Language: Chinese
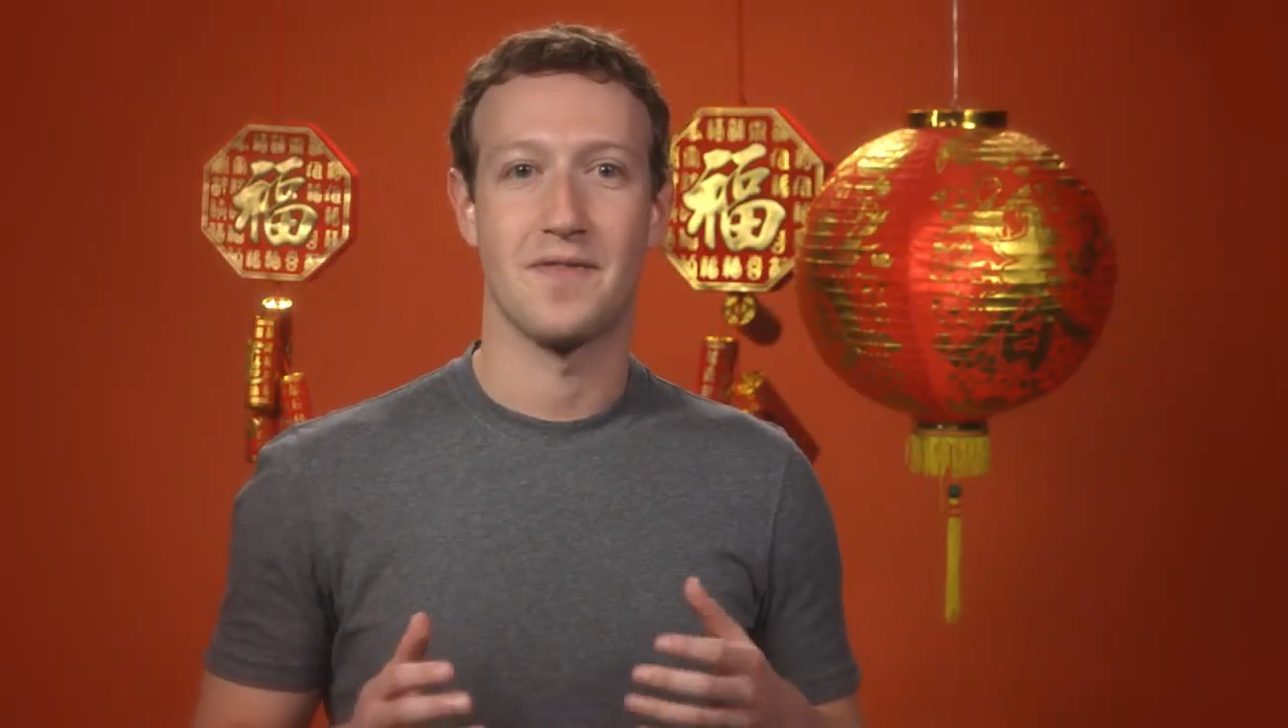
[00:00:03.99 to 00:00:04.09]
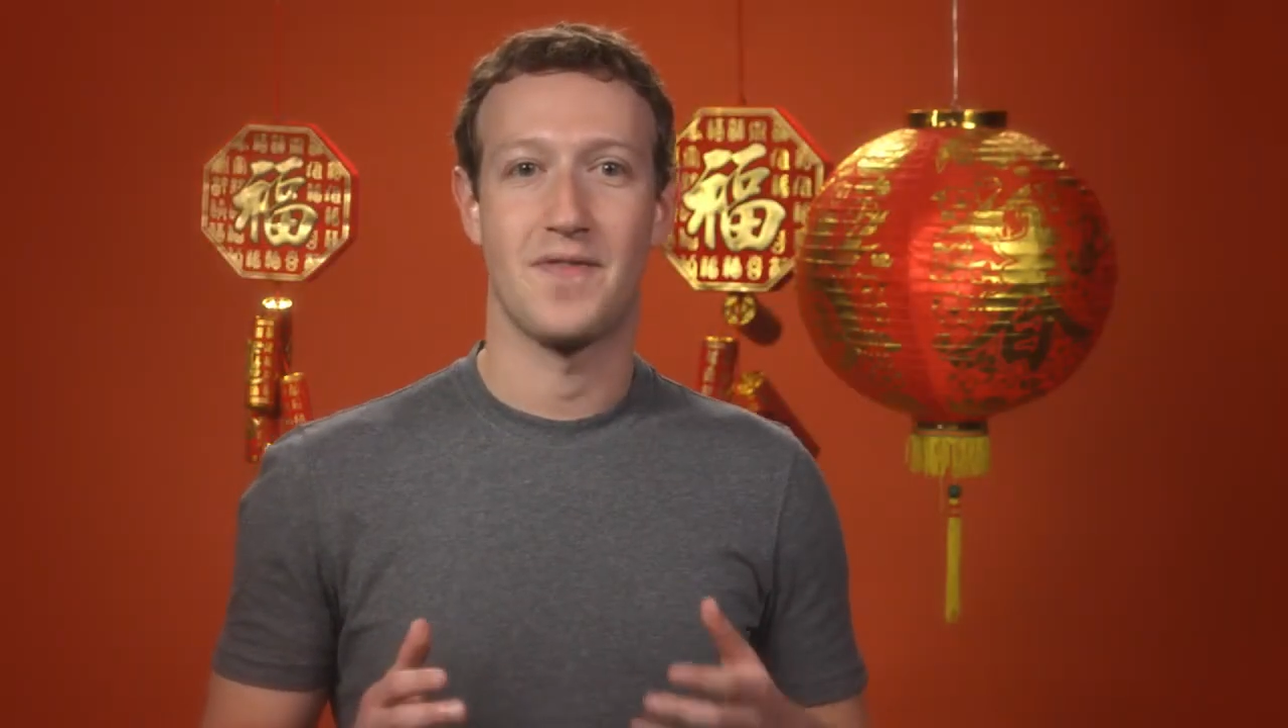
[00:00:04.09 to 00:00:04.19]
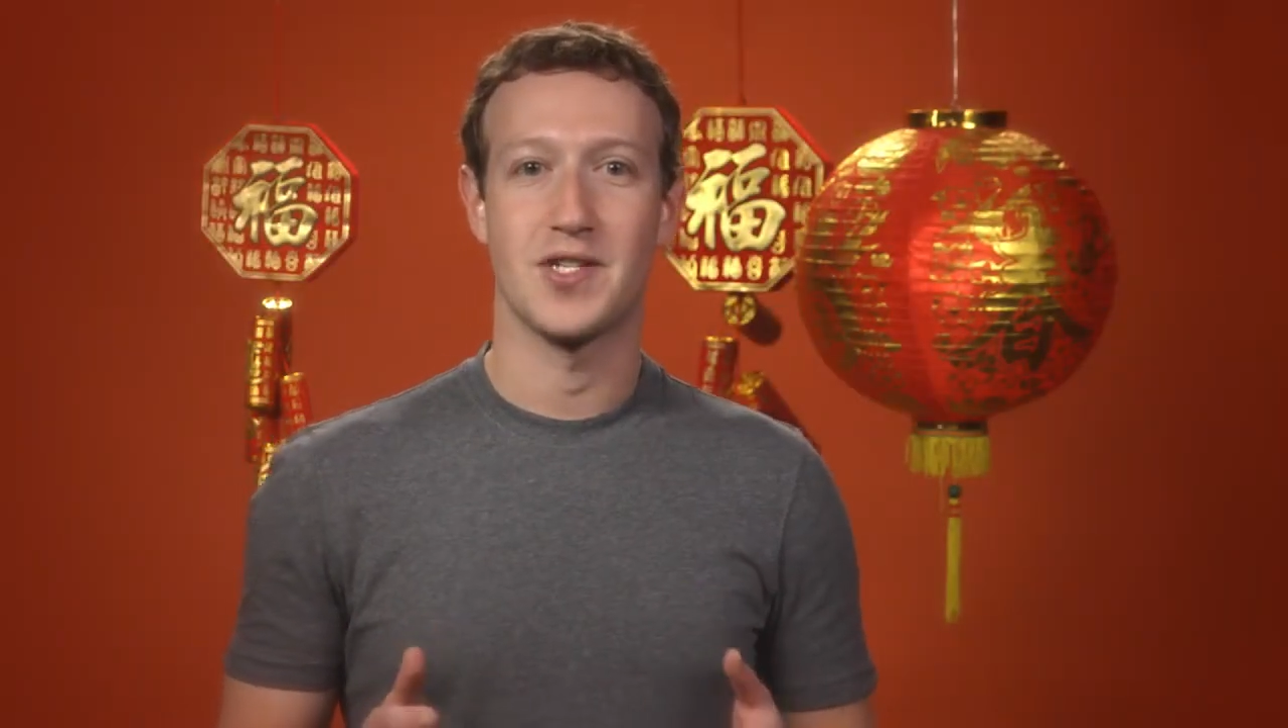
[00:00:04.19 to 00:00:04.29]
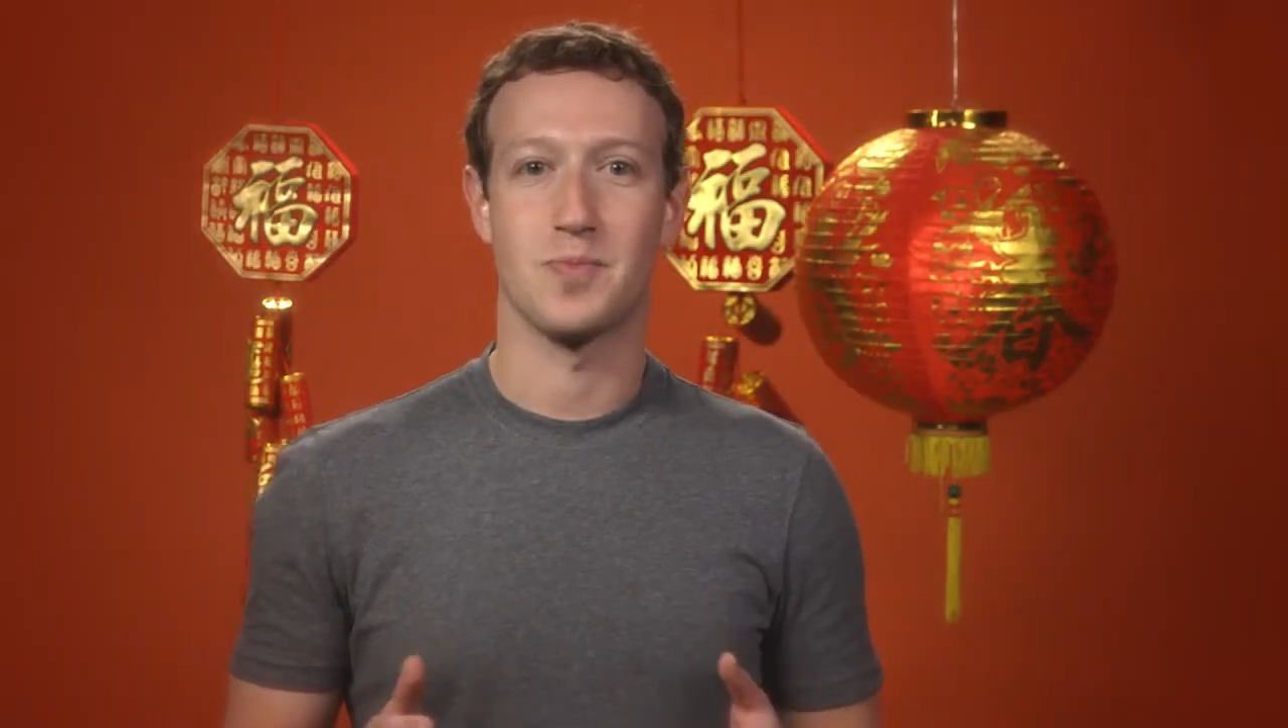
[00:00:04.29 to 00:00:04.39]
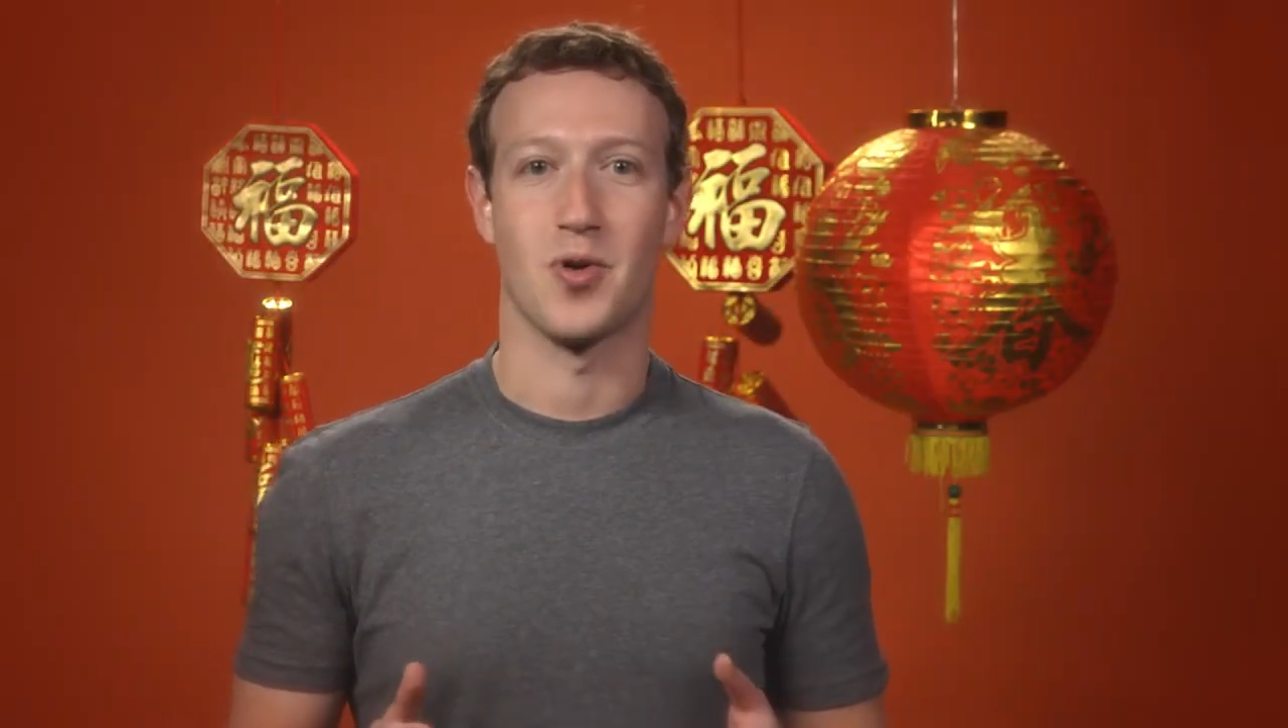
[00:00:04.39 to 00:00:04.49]

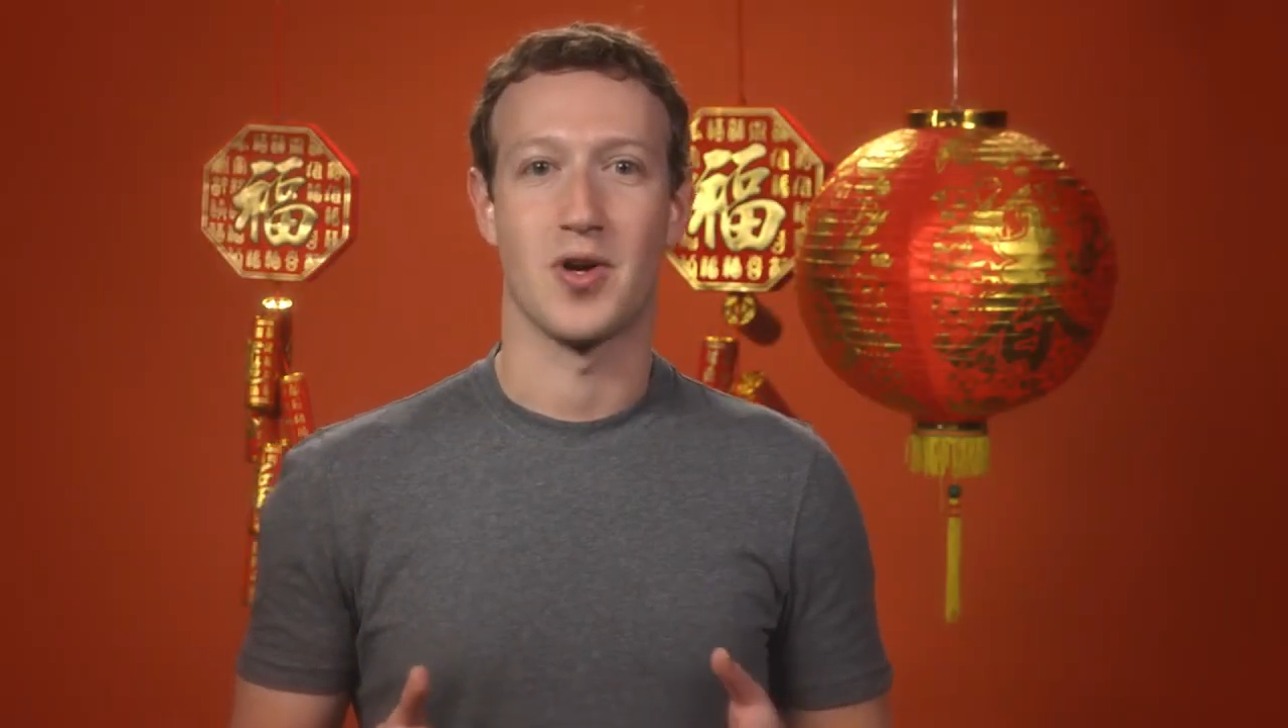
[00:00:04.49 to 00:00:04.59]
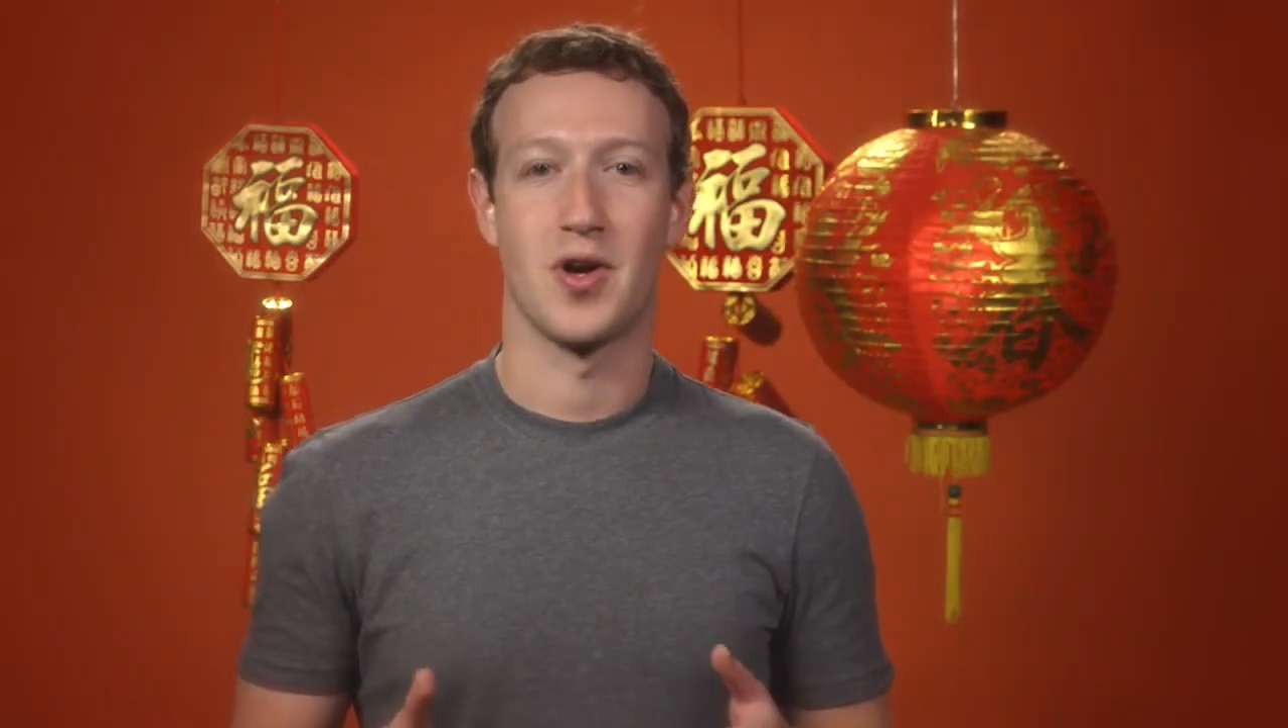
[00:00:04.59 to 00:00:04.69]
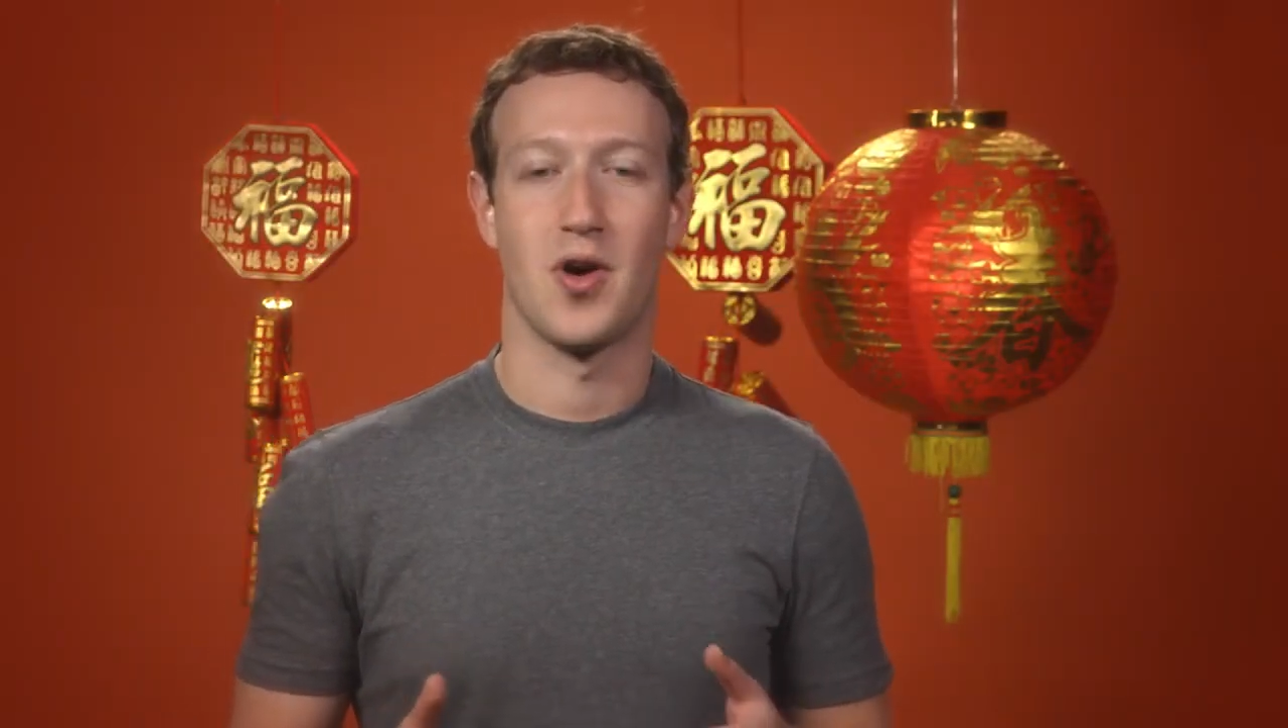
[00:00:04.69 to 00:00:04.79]
Facebook，